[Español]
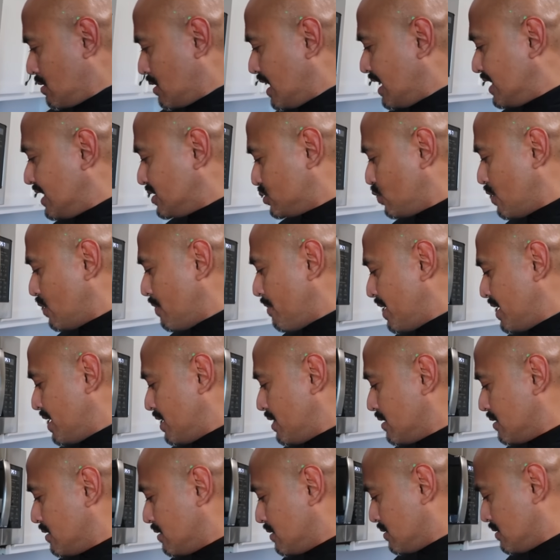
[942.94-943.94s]
¿Quieres una más?
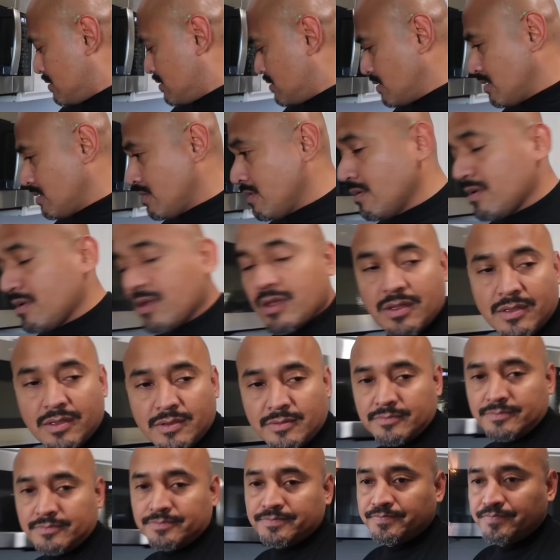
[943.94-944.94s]

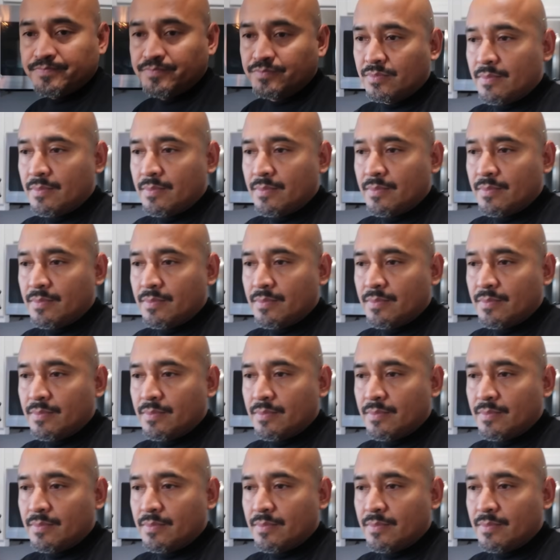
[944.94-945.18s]
Una